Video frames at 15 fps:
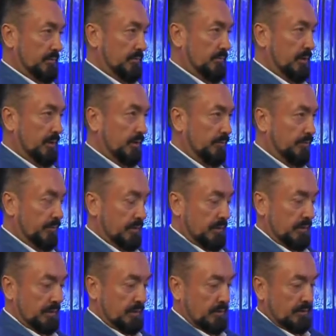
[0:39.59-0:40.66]
bakıp
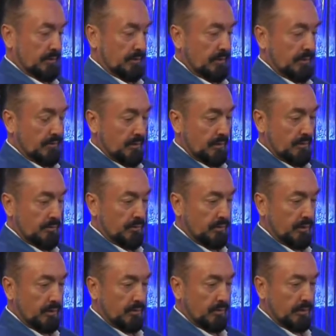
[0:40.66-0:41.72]
e, kavgacı
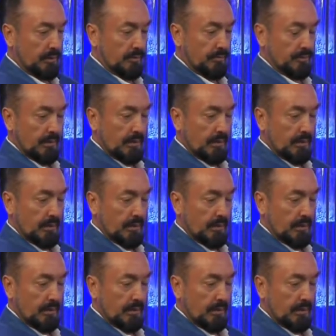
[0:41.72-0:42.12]
ruhlarına bakıp